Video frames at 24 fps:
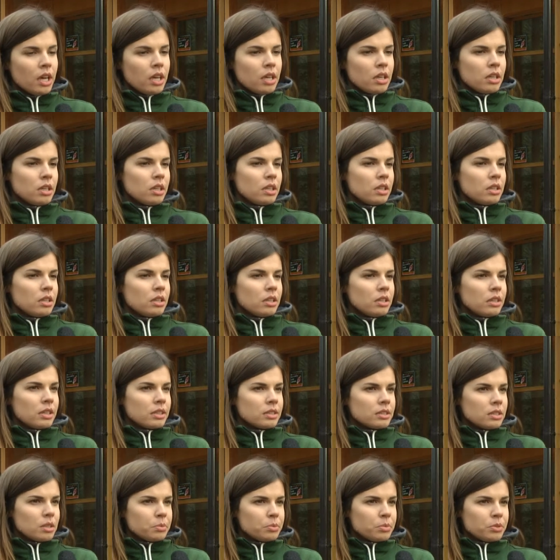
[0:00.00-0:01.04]
E,
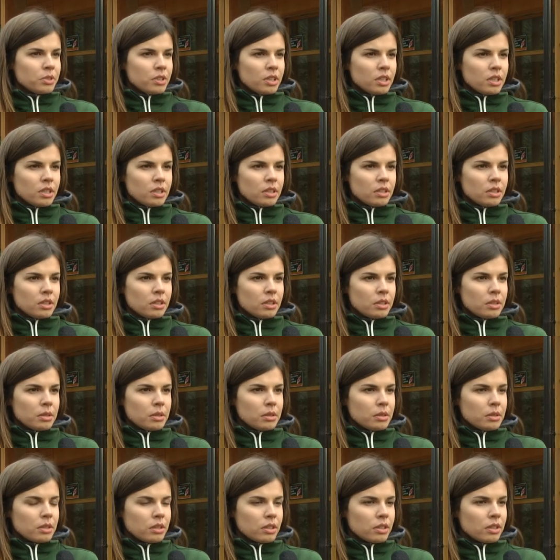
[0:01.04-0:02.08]
następnie
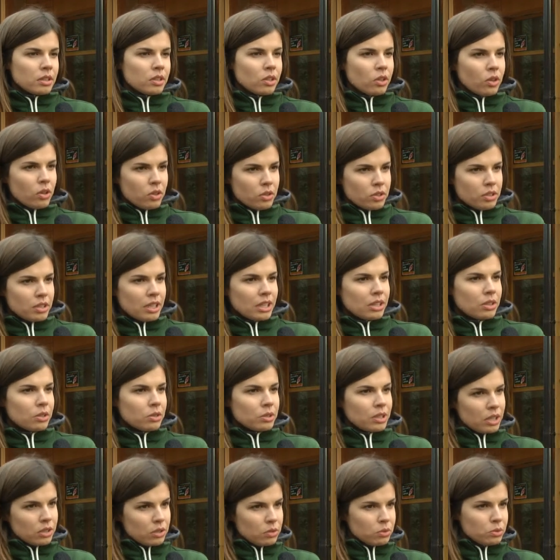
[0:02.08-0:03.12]
e, koordynator
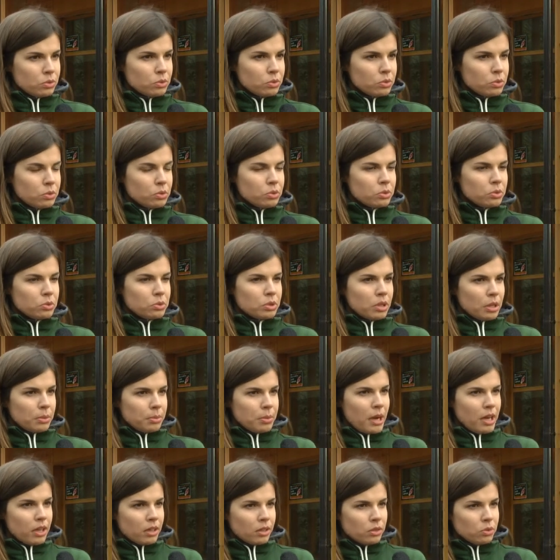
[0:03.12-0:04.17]
gatunku
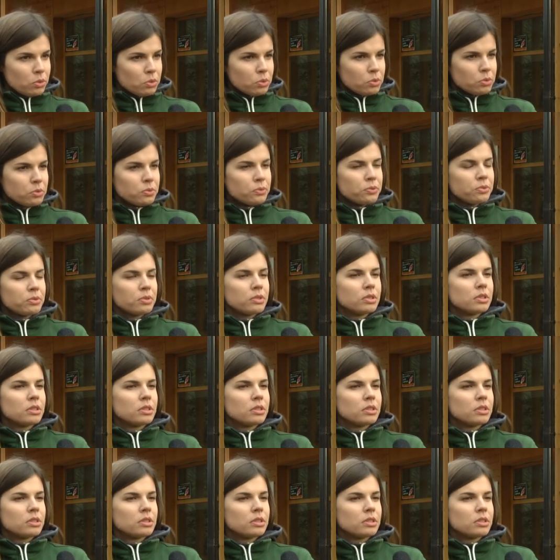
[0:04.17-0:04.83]
gepardów